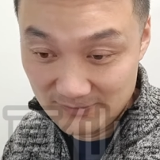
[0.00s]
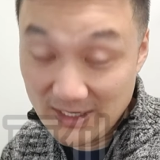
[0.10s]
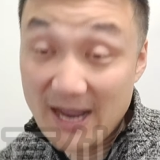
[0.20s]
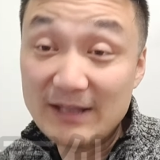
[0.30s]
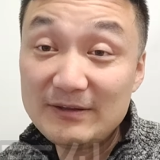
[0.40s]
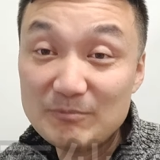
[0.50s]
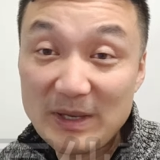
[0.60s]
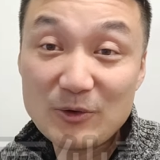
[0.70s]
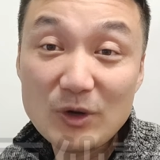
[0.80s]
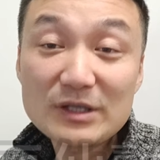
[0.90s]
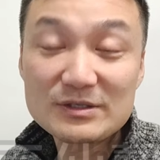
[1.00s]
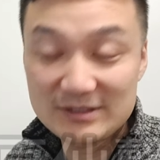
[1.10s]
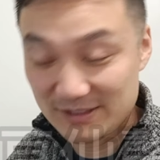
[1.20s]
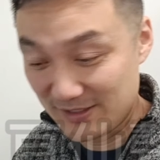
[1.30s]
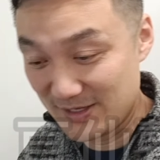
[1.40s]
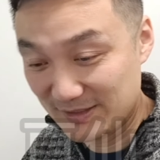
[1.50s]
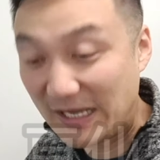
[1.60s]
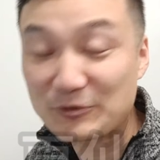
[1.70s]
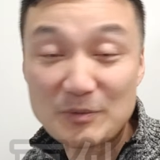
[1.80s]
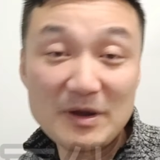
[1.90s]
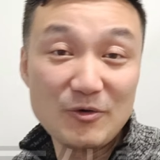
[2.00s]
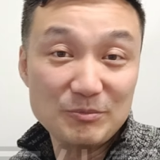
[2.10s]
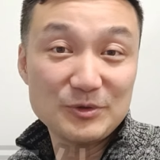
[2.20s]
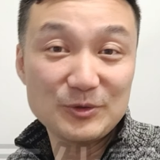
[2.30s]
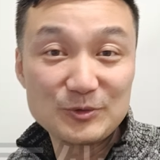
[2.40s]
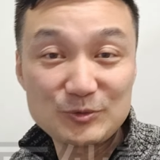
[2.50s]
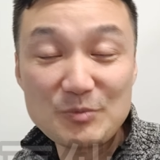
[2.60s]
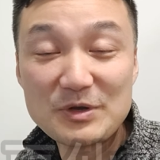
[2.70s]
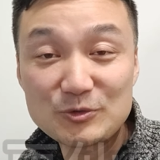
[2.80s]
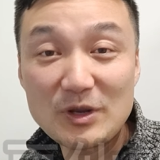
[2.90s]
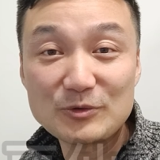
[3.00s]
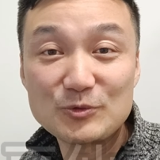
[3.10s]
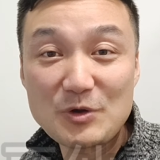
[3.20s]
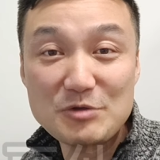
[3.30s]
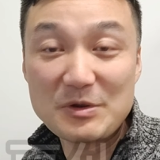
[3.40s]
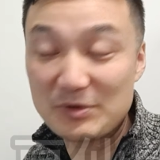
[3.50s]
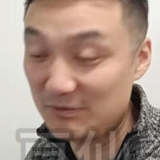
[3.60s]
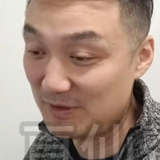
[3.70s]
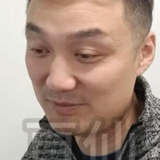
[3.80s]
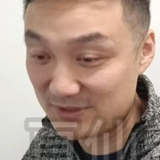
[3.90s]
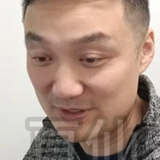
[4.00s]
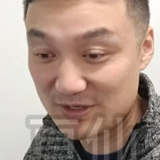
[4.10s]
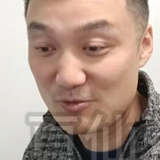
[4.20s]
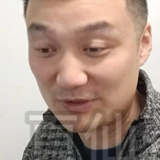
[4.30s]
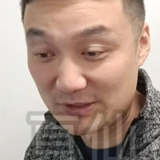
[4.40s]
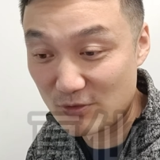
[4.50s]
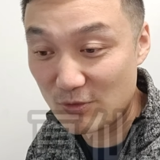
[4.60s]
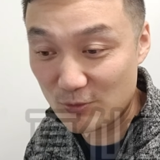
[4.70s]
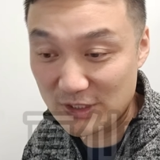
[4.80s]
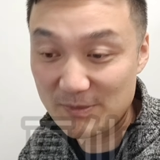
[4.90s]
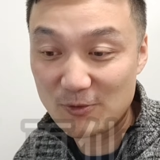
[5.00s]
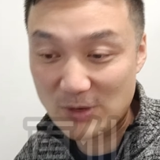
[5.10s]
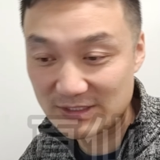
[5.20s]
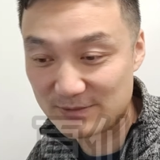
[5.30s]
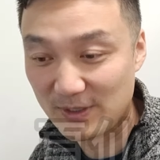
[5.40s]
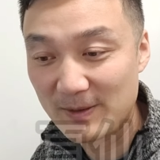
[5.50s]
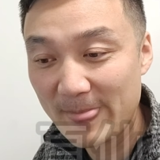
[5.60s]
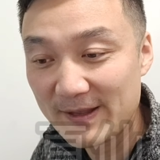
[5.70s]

谈美国这个大选嘛，我们就顺便说两句关于美国，因为这个跟我国家没有关系嘛。